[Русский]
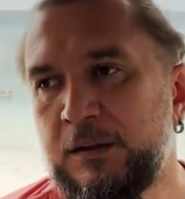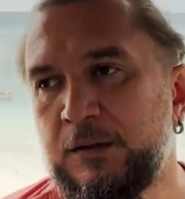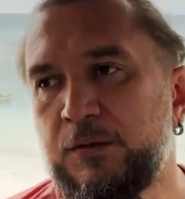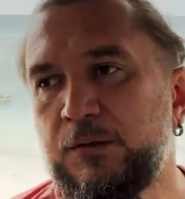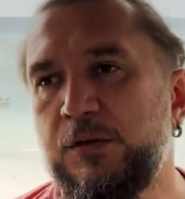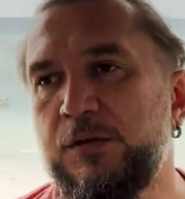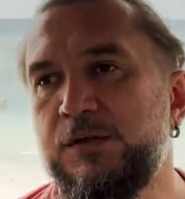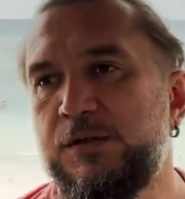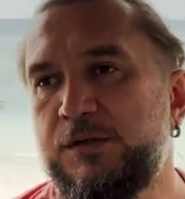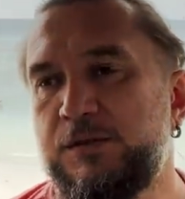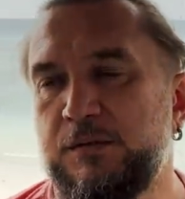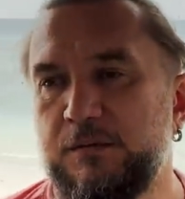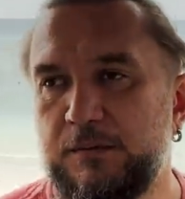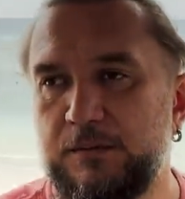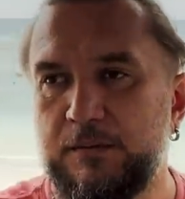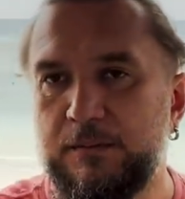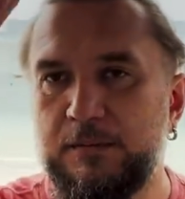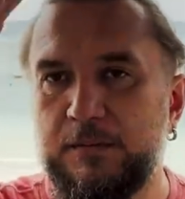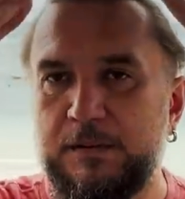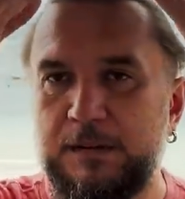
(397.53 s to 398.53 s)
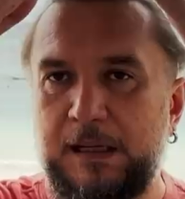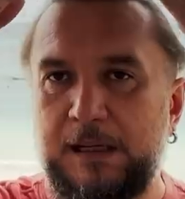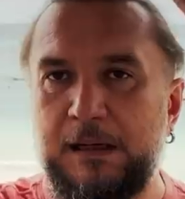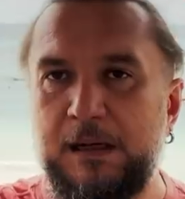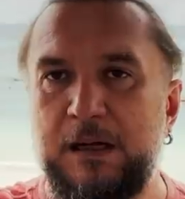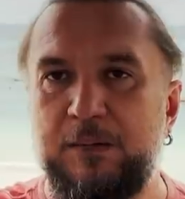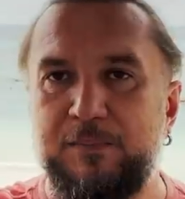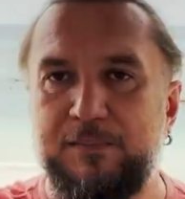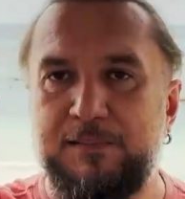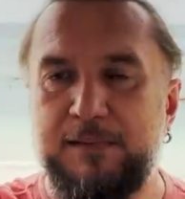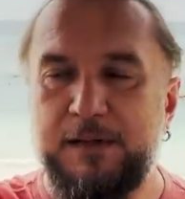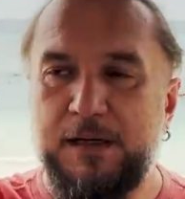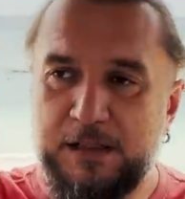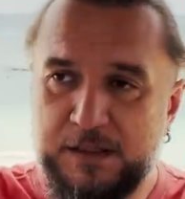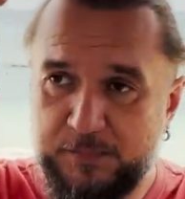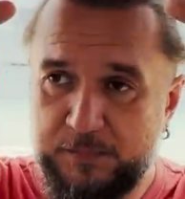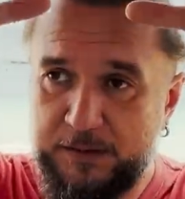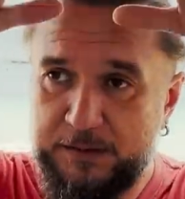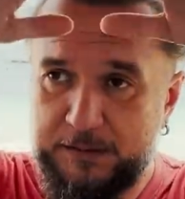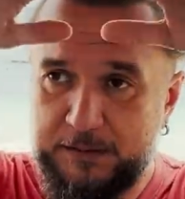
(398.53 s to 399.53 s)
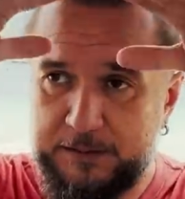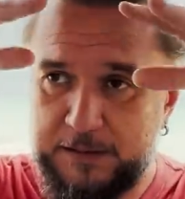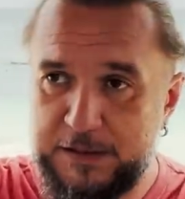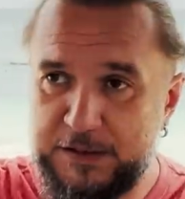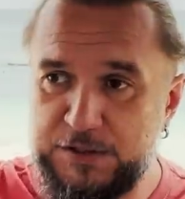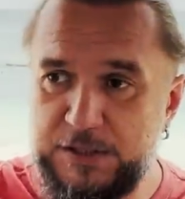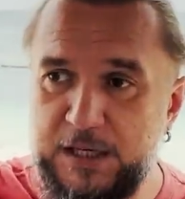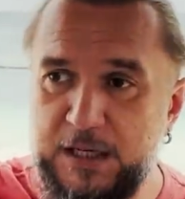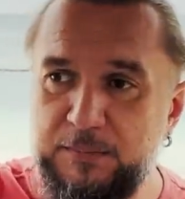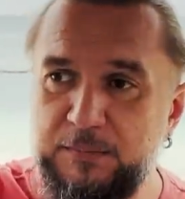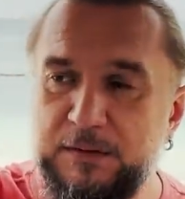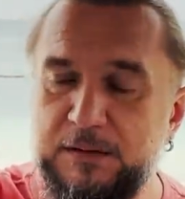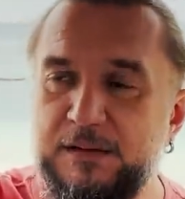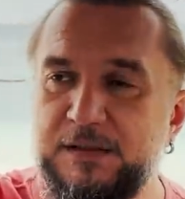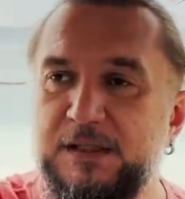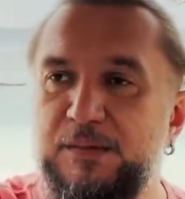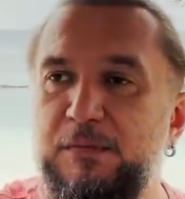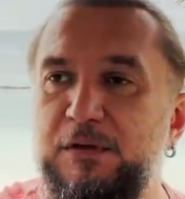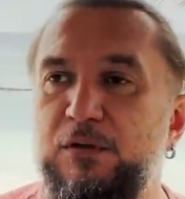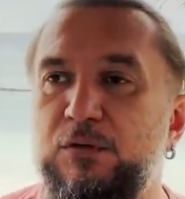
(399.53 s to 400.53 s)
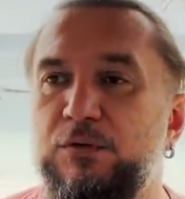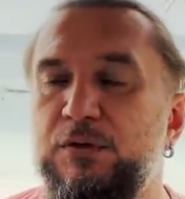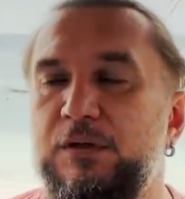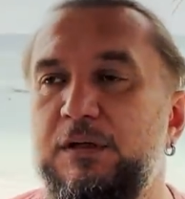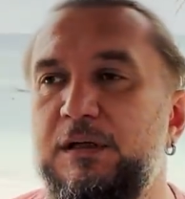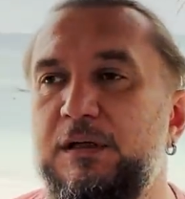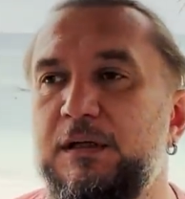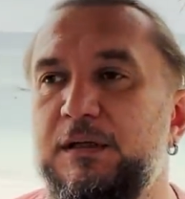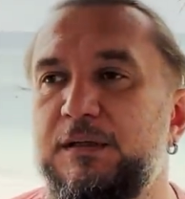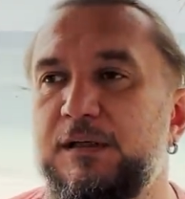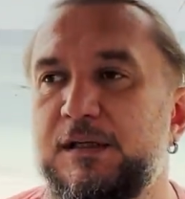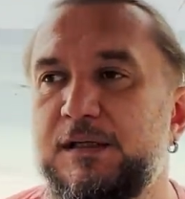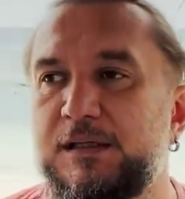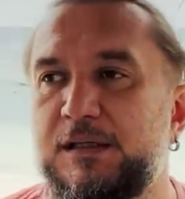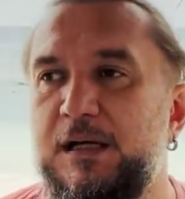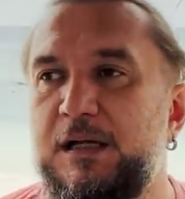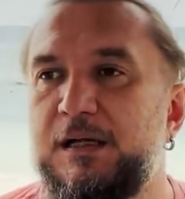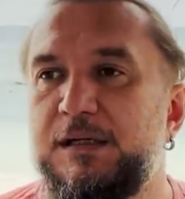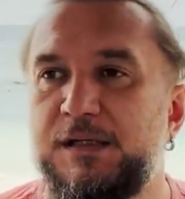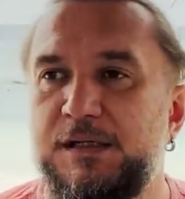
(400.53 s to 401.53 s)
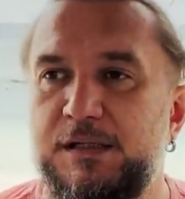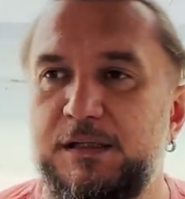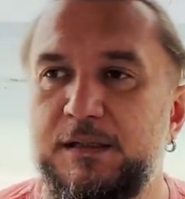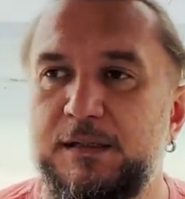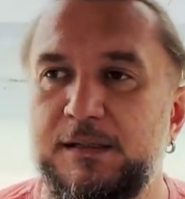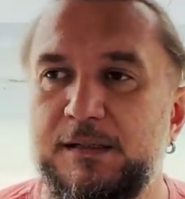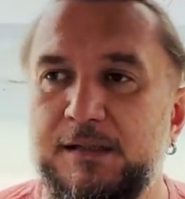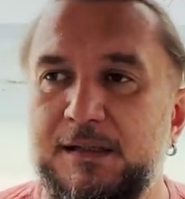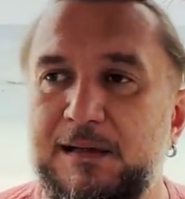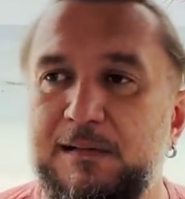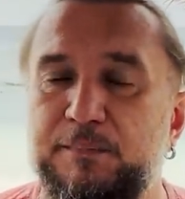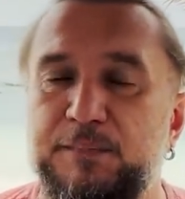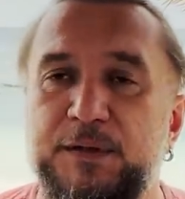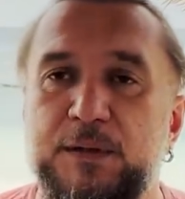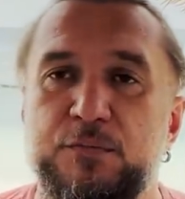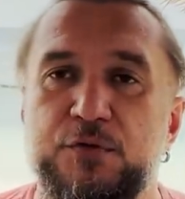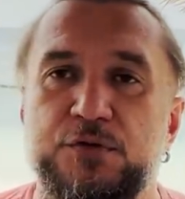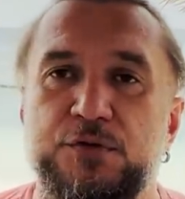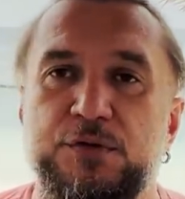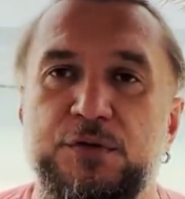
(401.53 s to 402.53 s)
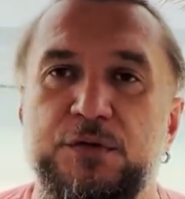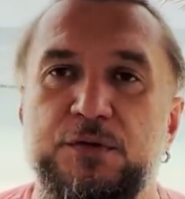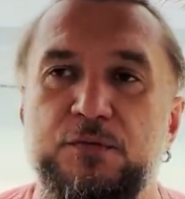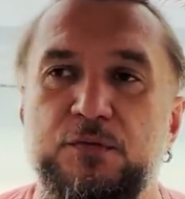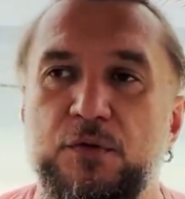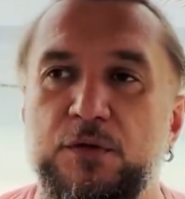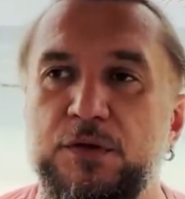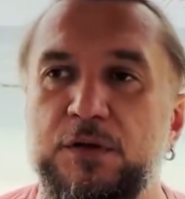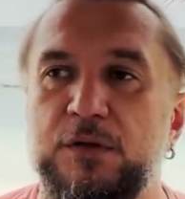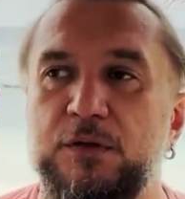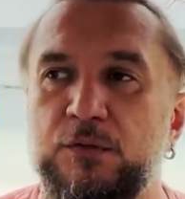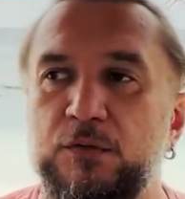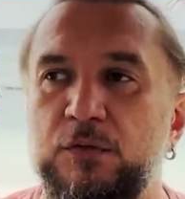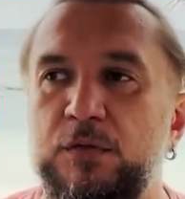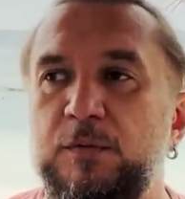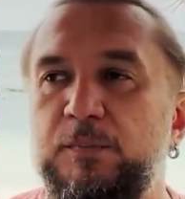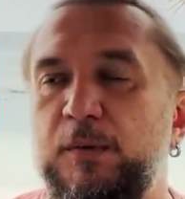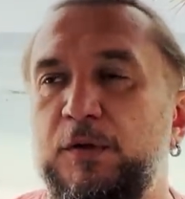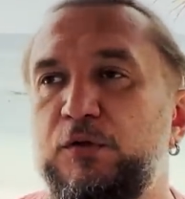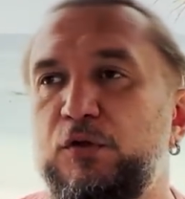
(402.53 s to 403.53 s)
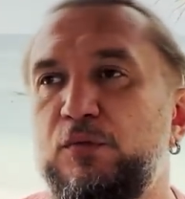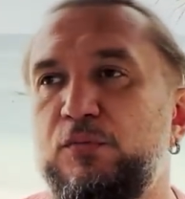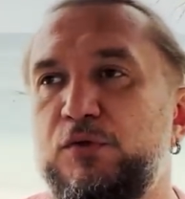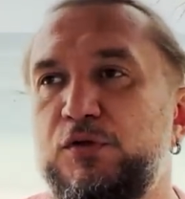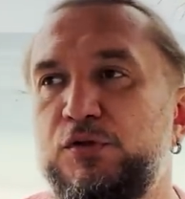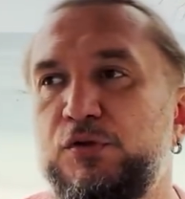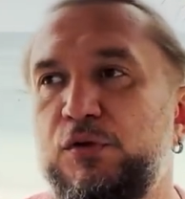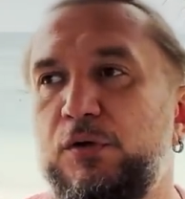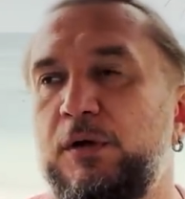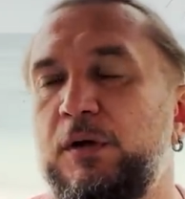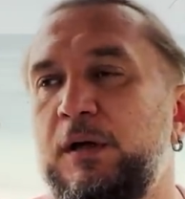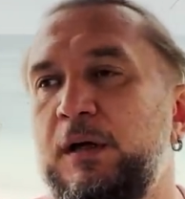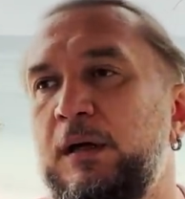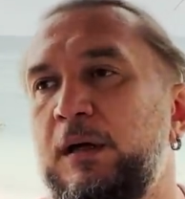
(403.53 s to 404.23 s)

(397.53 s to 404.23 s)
то есть гора была размыта дождями за миллионы лет, остались эти кристаллы, потому что они твердые, но их потом еще